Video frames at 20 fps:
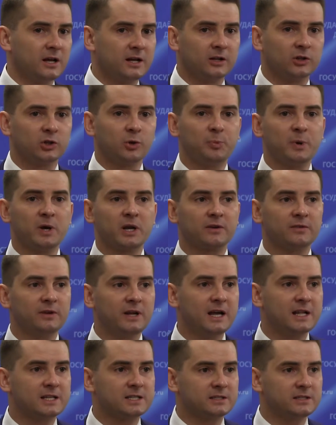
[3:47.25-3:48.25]
ЛДПР
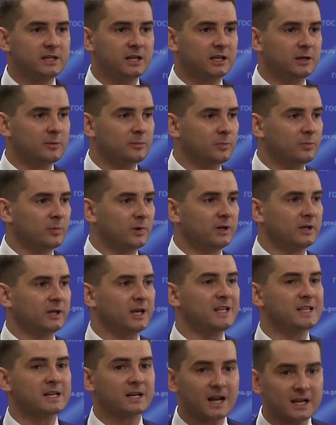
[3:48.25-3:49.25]
является неким
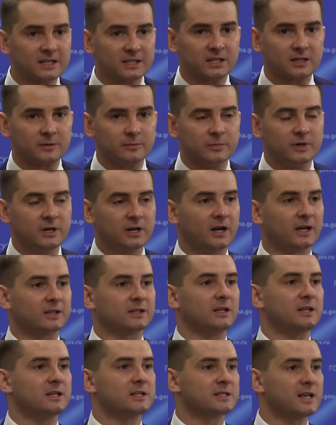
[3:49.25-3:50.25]
генератором,
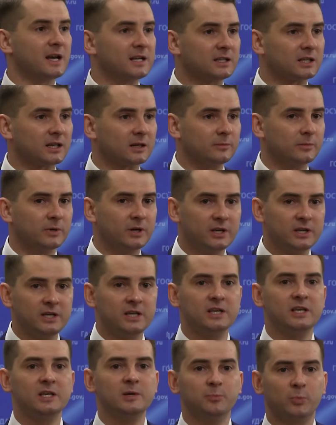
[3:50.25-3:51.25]
катализатором и
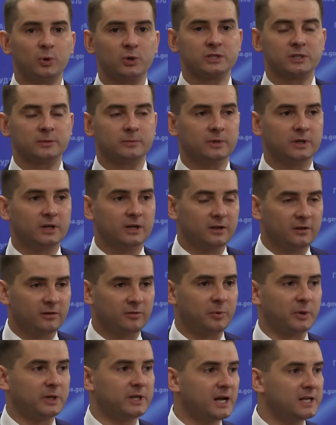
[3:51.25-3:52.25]
импульсом
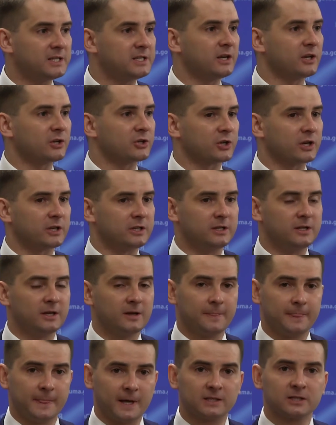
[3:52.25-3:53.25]
в принятии решений.
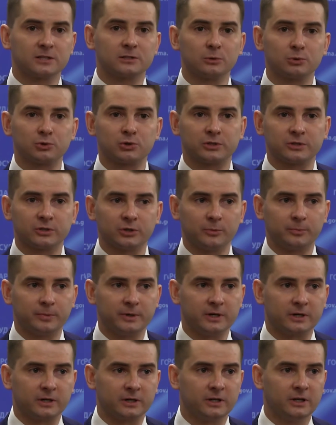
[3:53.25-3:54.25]
Надо слушать
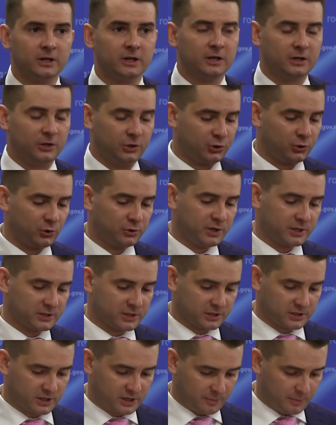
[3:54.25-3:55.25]
ЛДПР. Еще
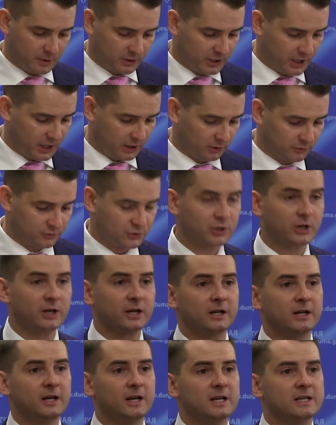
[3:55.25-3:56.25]
несколько комментариев. Вот
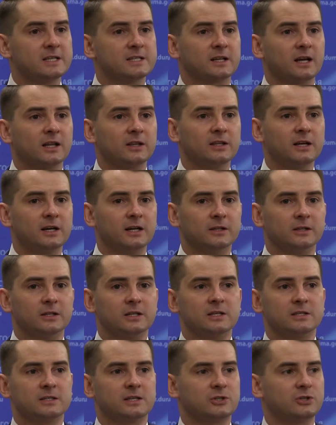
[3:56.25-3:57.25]
вчера скандал
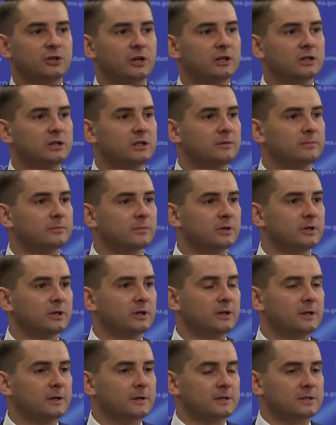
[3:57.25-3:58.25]
с очередным
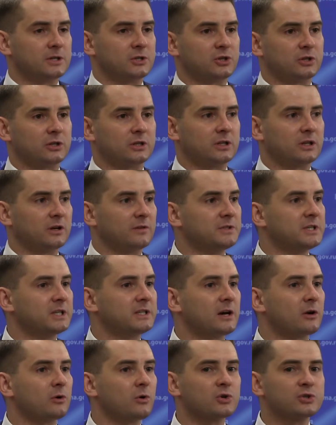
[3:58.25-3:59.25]
значит,
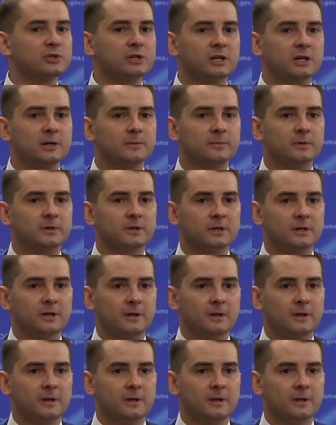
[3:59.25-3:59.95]
внедорожником.